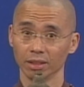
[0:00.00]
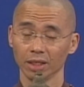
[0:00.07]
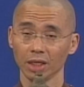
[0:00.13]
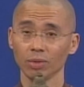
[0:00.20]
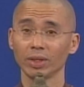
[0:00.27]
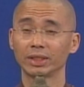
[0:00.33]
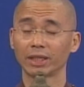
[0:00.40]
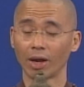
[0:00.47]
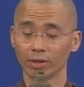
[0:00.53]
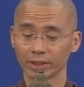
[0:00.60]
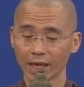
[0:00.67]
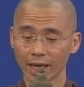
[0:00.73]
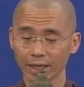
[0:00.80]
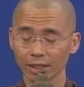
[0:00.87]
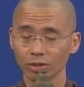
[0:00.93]
因为早
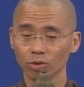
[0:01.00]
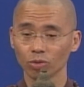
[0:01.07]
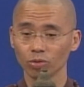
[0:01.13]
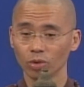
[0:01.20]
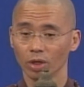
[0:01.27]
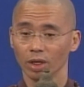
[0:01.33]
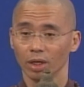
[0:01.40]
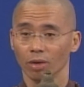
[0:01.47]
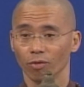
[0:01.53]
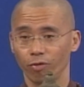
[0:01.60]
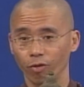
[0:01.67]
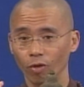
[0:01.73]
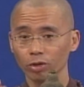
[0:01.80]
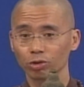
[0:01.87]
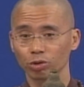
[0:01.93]
在印度
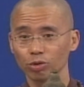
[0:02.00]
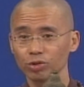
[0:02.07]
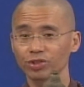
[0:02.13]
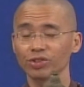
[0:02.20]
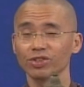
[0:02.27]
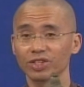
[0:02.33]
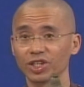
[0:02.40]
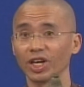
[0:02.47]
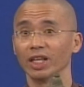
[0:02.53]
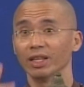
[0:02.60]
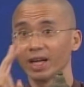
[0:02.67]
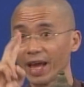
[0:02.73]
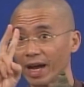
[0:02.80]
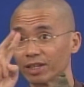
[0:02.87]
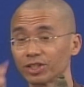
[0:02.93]
佛出世前的
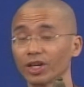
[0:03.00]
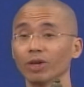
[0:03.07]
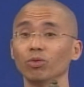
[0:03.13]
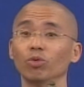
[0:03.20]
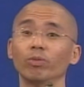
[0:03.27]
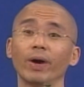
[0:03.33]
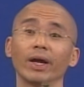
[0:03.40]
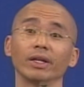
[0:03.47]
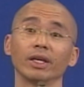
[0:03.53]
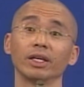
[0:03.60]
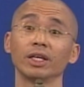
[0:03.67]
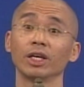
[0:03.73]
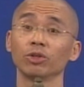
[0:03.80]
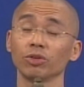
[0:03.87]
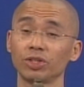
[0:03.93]
两千五百年，
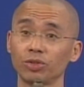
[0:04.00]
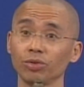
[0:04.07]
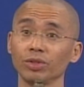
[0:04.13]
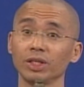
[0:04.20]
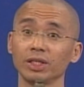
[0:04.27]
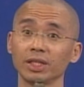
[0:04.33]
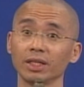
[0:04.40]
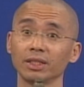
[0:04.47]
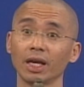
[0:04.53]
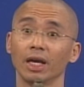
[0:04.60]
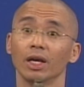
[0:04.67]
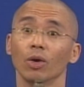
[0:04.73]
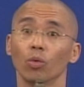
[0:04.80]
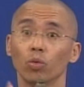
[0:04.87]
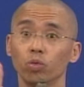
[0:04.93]
也就距离现在
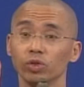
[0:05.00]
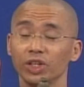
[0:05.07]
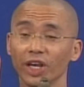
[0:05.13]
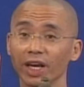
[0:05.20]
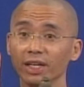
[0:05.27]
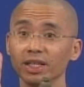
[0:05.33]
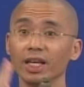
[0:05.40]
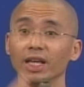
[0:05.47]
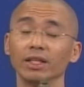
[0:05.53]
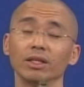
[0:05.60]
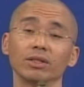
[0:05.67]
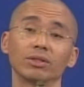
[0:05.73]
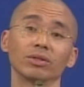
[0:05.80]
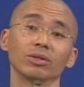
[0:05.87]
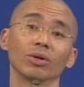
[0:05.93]
五千年的
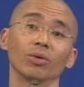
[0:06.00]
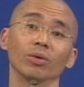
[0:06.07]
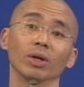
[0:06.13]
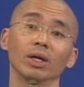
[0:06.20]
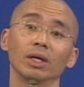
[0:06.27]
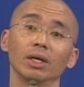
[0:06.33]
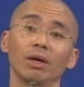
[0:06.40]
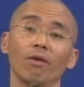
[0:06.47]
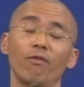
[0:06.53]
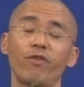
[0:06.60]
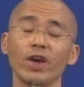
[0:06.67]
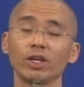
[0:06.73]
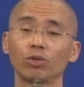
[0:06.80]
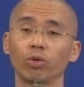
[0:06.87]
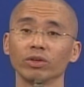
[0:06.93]
时候了，
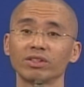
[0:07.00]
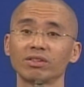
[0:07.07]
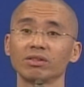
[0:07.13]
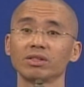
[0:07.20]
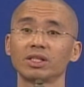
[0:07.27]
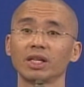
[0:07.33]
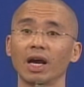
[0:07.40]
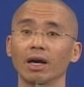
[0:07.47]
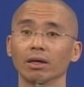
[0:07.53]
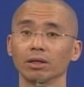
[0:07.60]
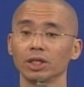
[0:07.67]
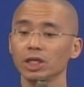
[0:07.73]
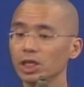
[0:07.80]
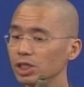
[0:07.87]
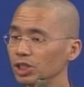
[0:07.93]
吠陀思想
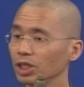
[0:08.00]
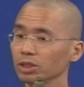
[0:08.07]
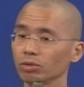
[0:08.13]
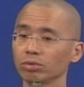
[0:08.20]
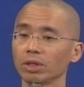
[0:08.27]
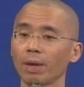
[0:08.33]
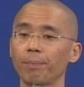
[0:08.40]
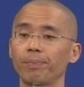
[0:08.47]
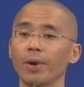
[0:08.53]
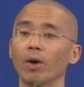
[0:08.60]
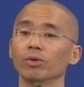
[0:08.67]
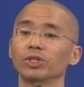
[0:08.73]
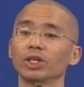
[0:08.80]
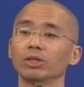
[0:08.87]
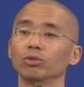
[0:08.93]
已经都在表
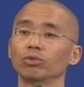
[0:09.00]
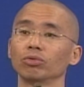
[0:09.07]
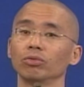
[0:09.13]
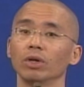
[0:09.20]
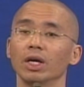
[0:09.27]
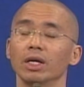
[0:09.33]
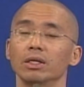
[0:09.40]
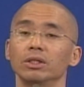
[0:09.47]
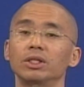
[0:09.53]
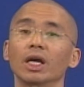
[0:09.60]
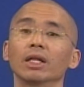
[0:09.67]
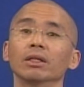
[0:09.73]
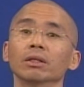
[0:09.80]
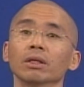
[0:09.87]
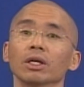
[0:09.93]
现出
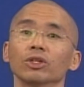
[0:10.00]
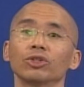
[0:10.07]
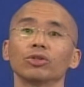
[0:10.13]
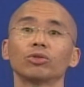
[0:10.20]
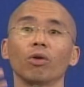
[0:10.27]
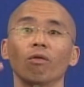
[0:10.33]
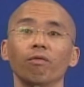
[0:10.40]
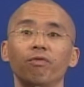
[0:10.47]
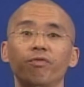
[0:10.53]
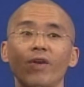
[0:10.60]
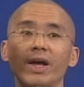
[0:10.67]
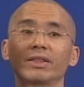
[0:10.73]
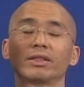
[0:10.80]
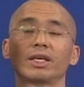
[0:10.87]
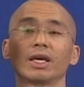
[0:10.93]
人是从
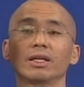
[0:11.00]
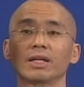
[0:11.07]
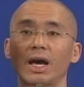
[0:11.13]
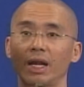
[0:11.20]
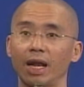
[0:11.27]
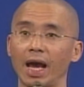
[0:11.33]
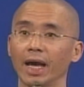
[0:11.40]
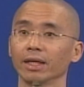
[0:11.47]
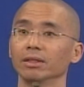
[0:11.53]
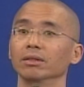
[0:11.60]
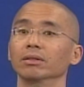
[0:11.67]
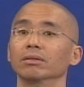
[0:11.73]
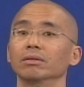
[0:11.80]
梵天那来的，